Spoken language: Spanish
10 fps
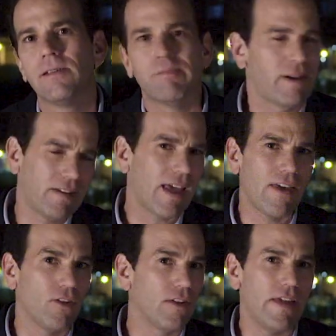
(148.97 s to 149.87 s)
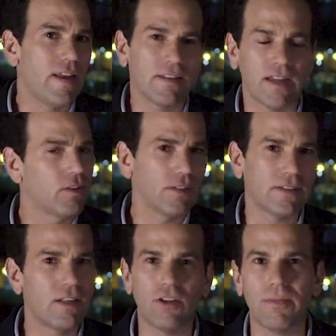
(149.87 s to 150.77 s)
Parece que hay dos líderes que no se
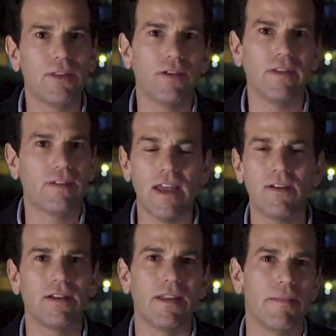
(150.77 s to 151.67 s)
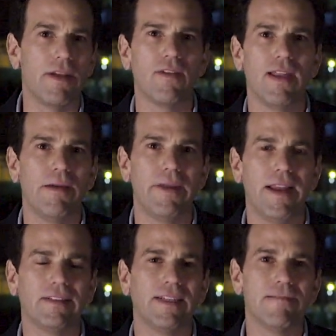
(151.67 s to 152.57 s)
están tomando en serio el tamaño de la
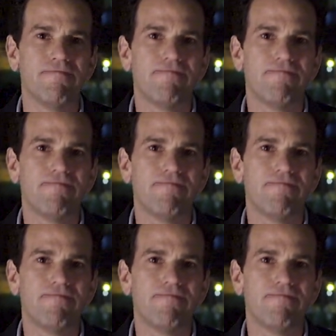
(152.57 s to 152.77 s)
amenaza.